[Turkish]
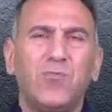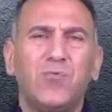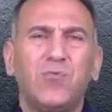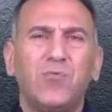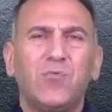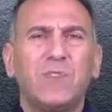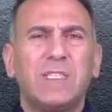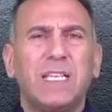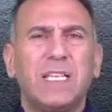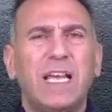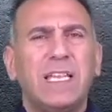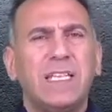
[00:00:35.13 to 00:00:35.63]

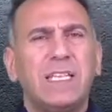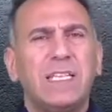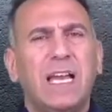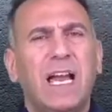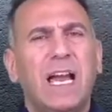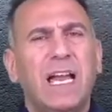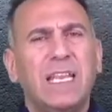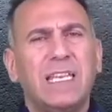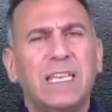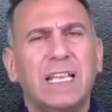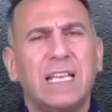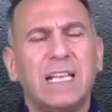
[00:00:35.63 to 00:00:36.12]
9 ay
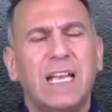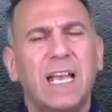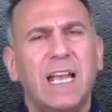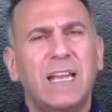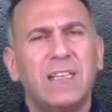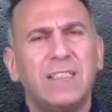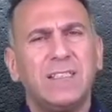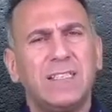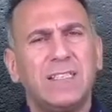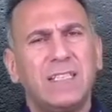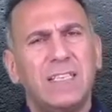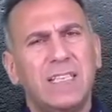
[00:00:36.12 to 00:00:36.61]
anne
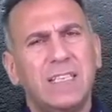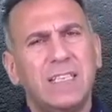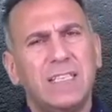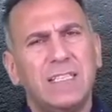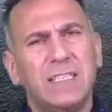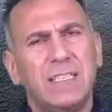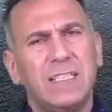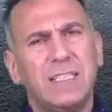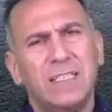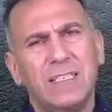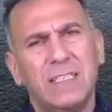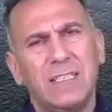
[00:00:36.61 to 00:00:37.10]
karnında
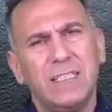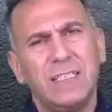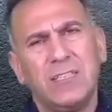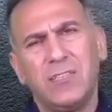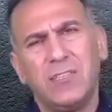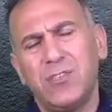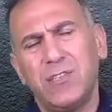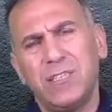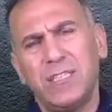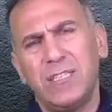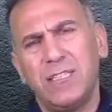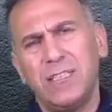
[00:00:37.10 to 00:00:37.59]

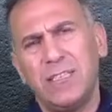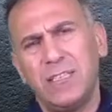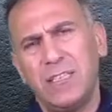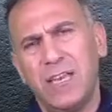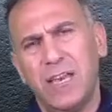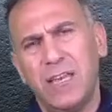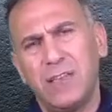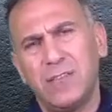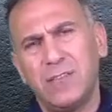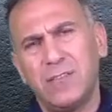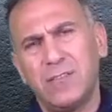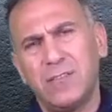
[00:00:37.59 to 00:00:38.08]
yaşadığı
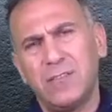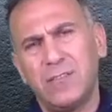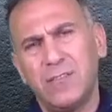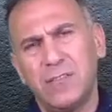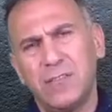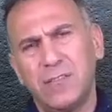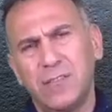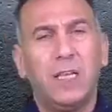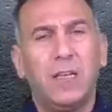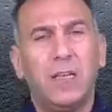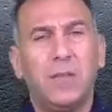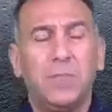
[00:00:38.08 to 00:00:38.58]
yerdir.
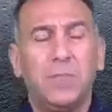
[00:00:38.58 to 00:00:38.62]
